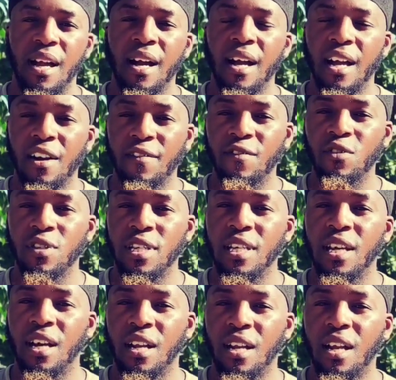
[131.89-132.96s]
a
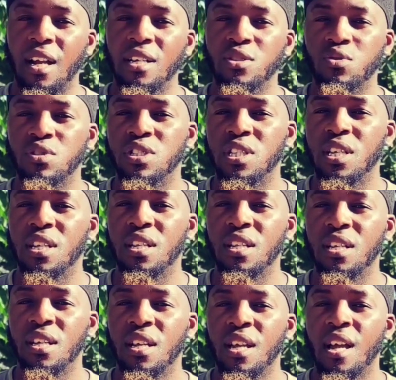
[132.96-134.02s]
invoqué Allah
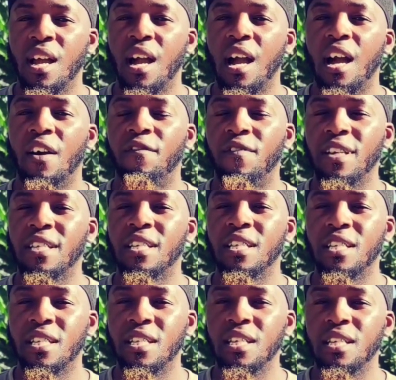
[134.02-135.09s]
afin
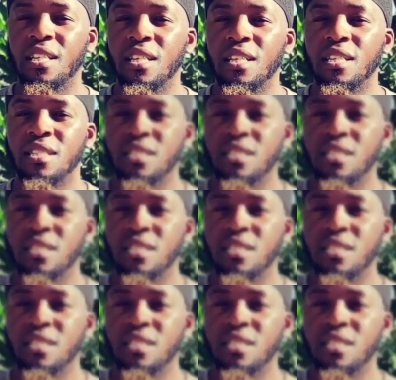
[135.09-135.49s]
qu'il guide